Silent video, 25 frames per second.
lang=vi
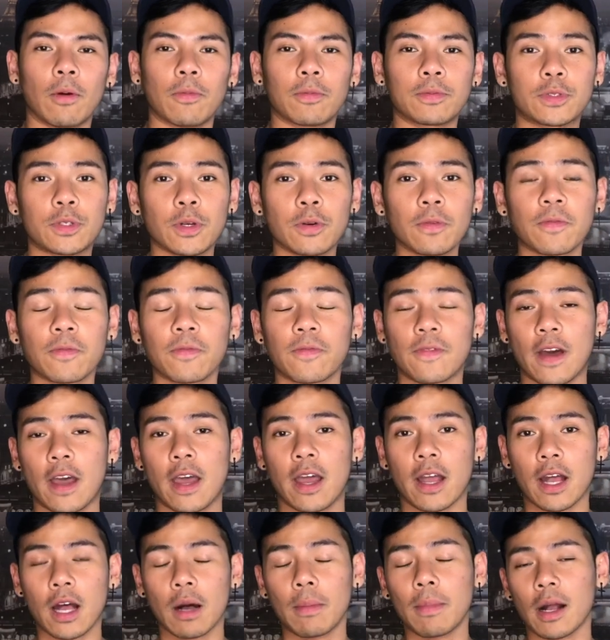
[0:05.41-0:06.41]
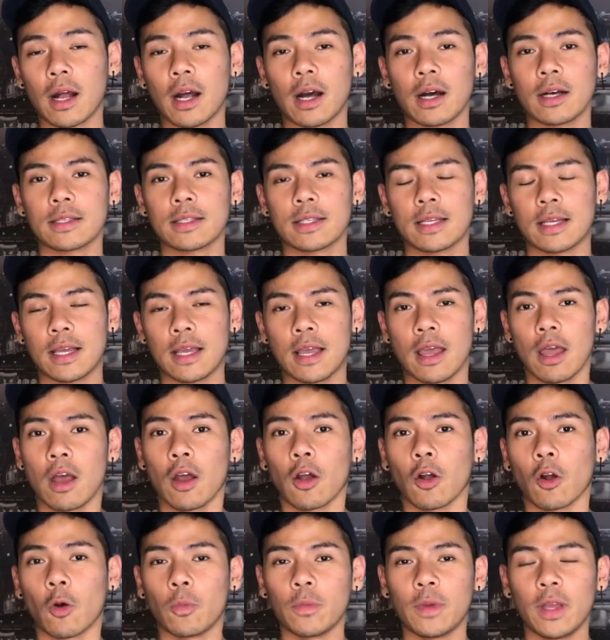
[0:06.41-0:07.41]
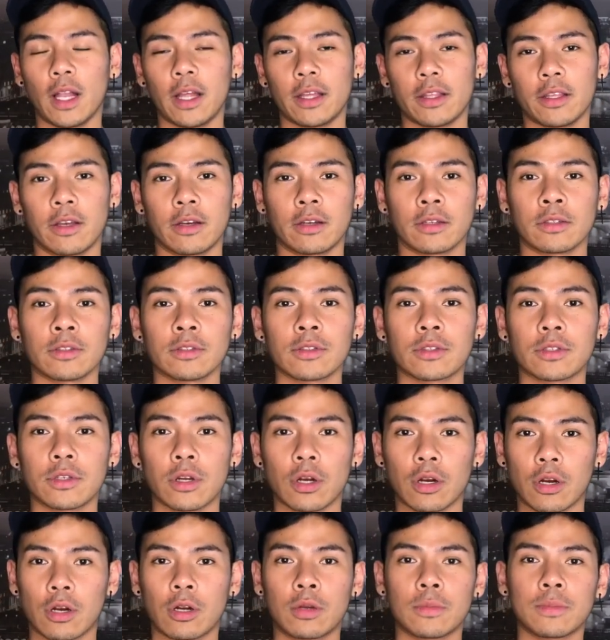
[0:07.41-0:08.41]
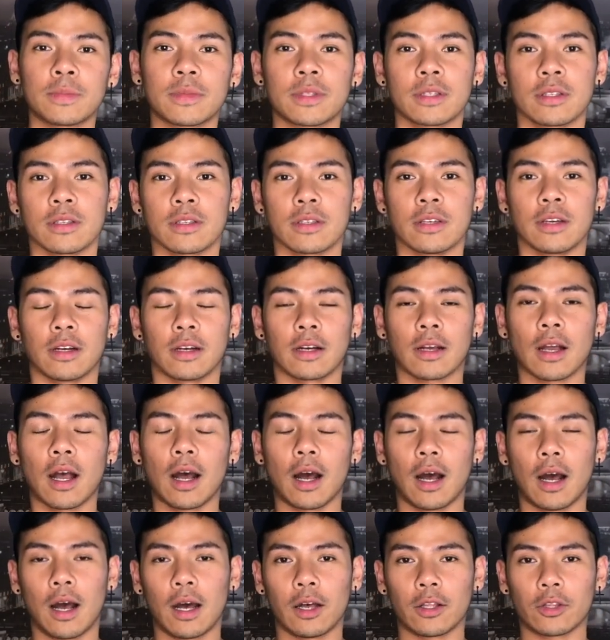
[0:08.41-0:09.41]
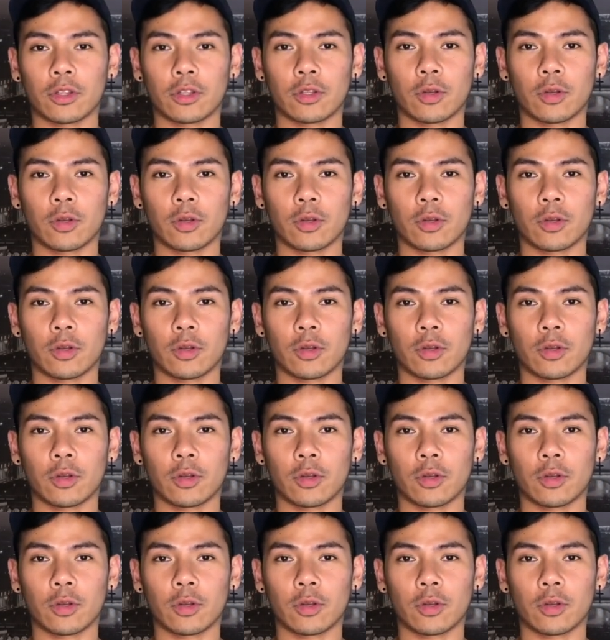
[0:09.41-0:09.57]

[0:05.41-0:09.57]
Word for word: một chút về kamikaze cũng như là những terms, những uh,